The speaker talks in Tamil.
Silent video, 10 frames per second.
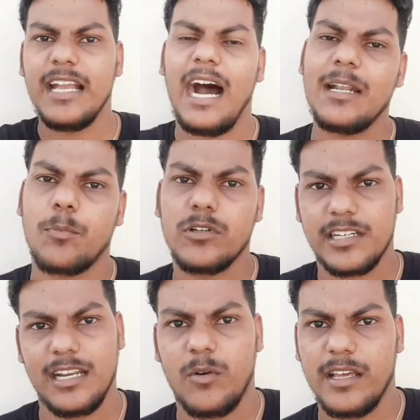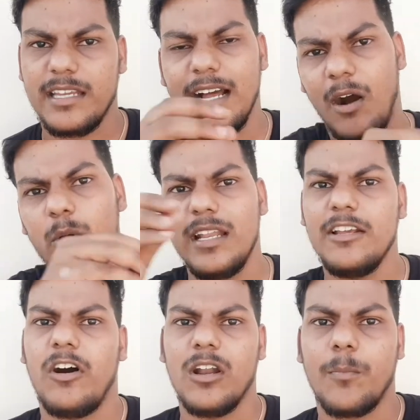யார் பிடிச்சிருக்கலாம் உனக்கு அவங்களும்
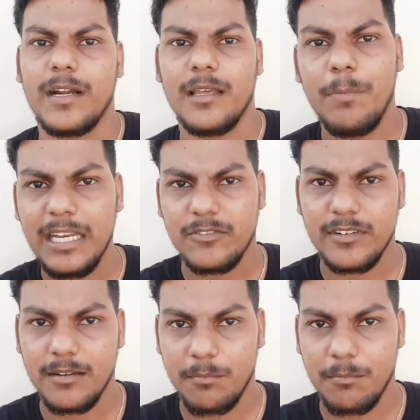நீ ஃபாலோ பண்ணு பிலீவ்